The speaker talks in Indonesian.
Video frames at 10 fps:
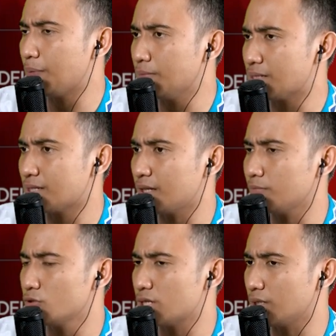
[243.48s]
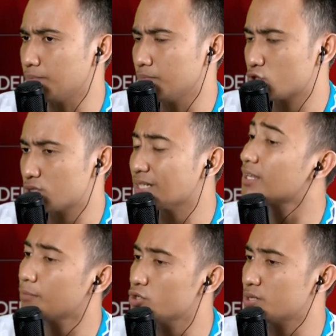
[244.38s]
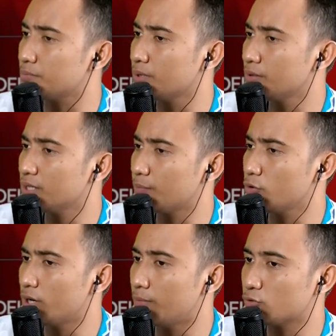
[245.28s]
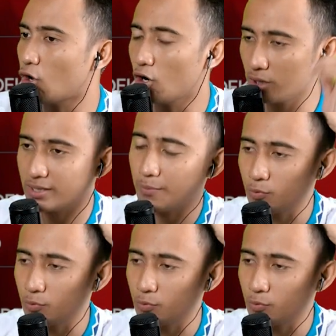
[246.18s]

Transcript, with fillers: Primer setiap musim? Setiap musim 36, tolol 38.